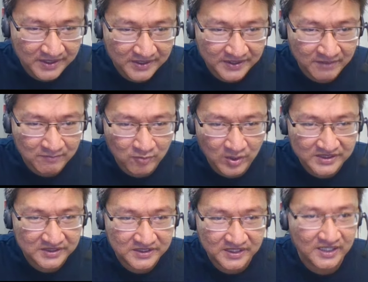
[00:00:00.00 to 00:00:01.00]
6 buah
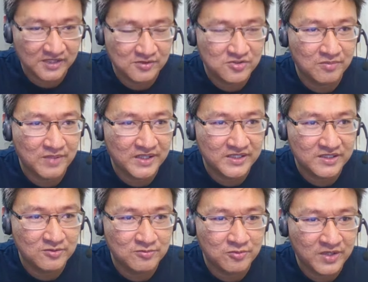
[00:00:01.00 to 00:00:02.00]
titik lalu coba
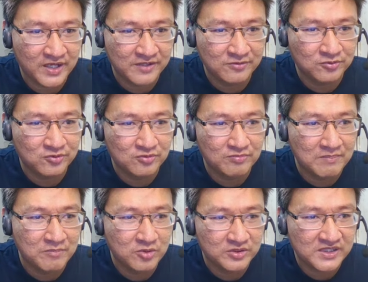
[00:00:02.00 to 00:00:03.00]
dihubungkan untuk
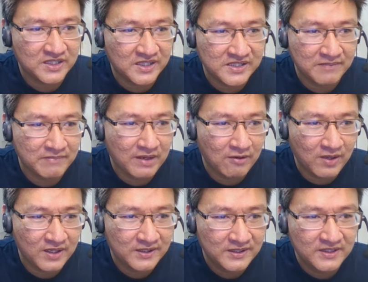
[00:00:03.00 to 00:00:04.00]
membuktikannya bahwa
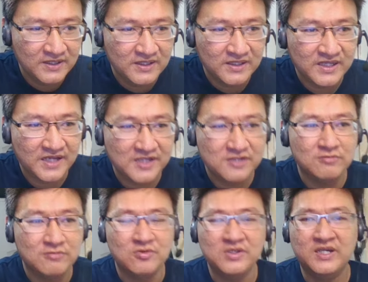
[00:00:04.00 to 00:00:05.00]
garis
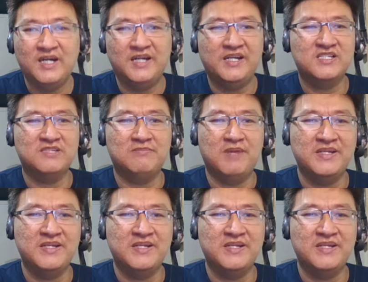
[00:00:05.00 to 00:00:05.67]
hubungnya ada sebanyak